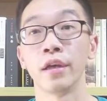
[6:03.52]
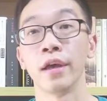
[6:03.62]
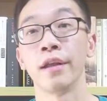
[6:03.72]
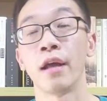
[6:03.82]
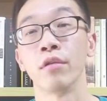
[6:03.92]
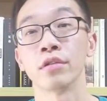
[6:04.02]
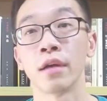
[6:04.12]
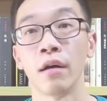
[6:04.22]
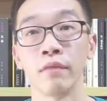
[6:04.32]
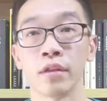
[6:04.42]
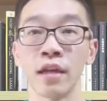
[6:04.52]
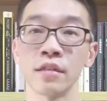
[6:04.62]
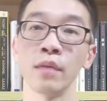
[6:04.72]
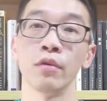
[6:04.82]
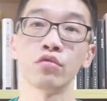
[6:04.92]
可以让我知道，因为但
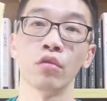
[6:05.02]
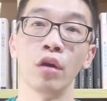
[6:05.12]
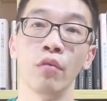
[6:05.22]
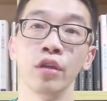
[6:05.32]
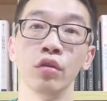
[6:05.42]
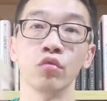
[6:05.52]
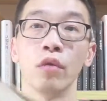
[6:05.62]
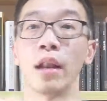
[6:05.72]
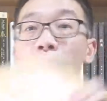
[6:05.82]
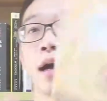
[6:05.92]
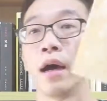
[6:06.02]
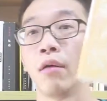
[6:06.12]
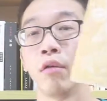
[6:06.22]
是这本书哈，我已经读完了啊，